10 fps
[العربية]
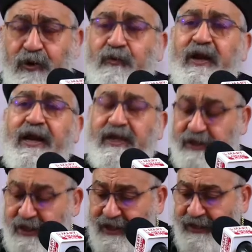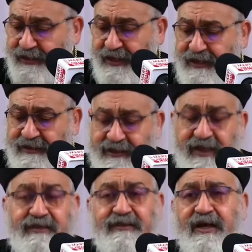ولا عشان انت
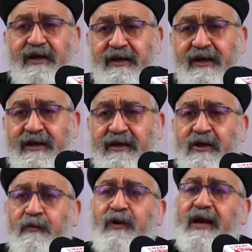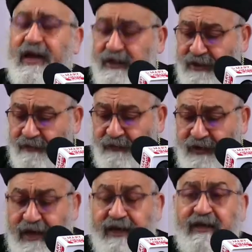انسان صالح ولا عشان
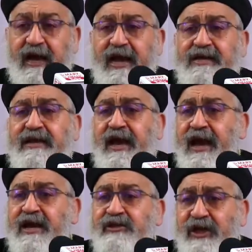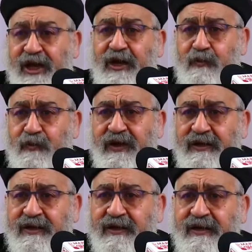فيك اي حاجه حلوه
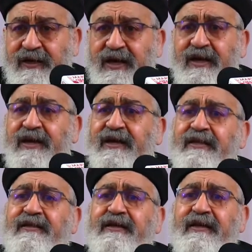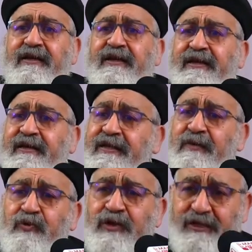انك انت انك انت
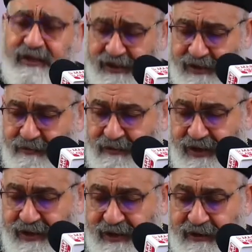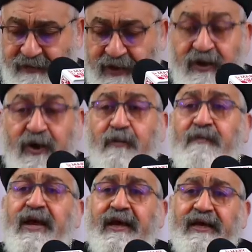ممكن تخدم بيها
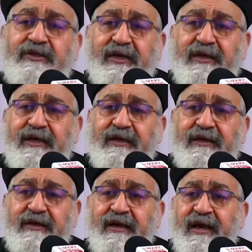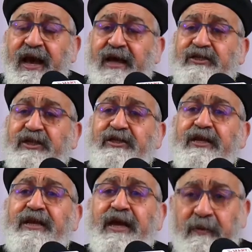امال عشان ايه عشان
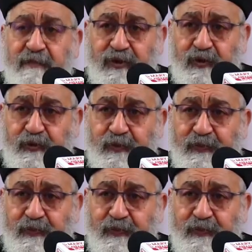دي نعمته